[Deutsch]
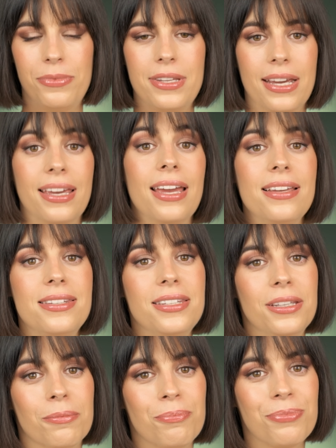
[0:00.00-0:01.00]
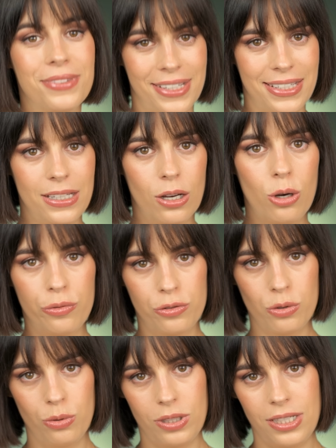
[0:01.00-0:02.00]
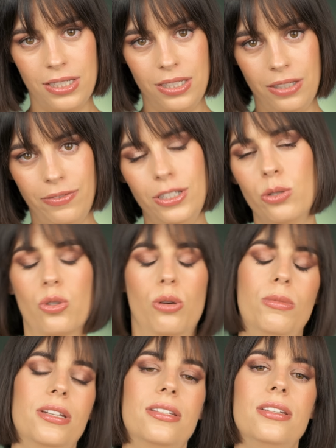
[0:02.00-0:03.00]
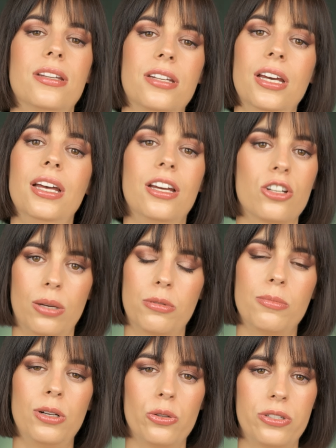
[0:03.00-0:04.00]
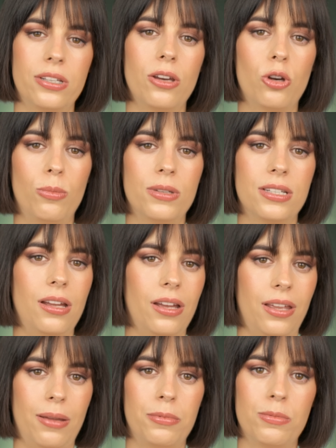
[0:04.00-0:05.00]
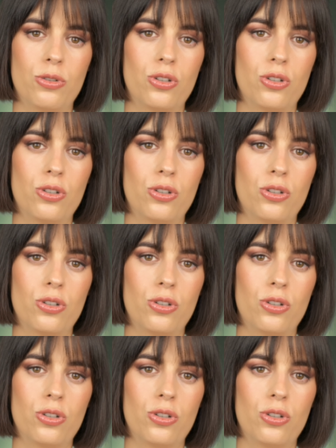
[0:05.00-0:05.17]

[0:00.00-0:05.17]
der Casey, der hier oft unter die Videos kommentiert. Schreibt immer lustige Kommentare. Habt ihr